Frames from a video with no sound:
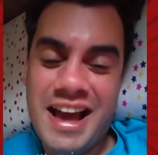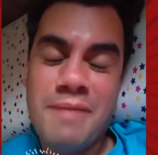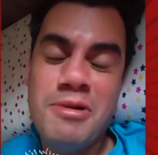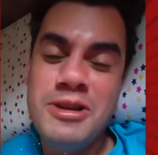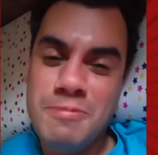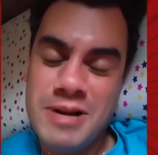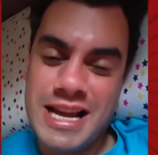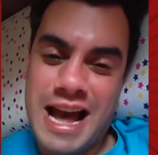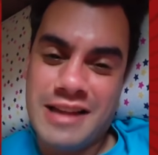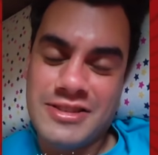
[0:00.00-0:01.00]
Muito
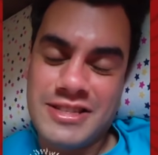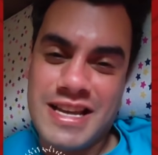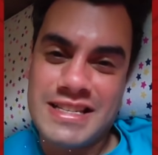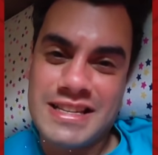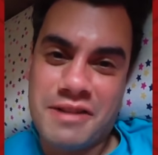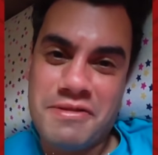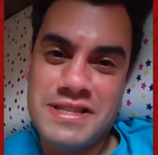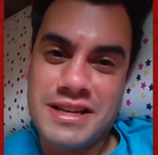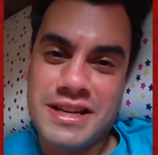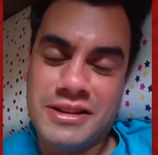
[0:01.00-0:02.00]
obrigado vocês que estão
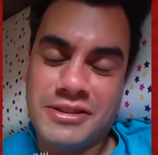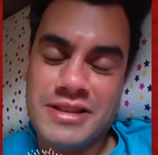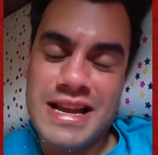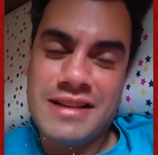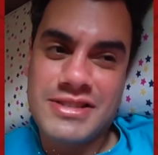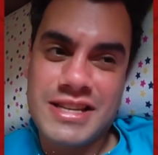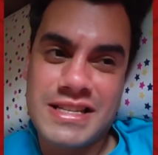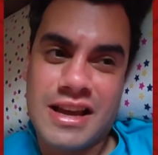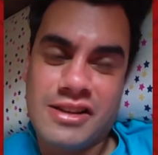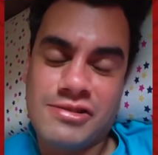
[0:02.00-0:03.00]
inscritos, né?
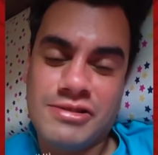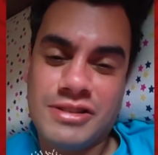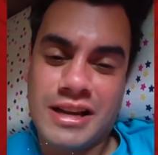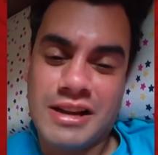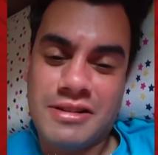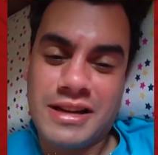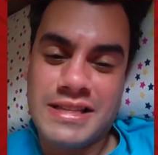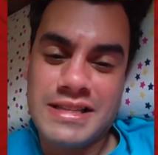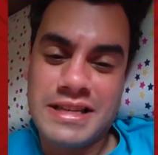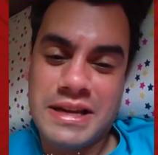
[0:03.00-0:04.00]
Vocês que ajudam o canal a
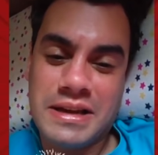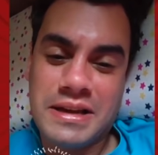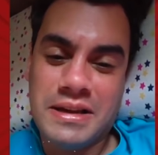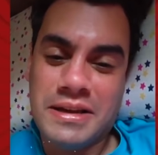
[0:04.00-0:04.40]
crescer.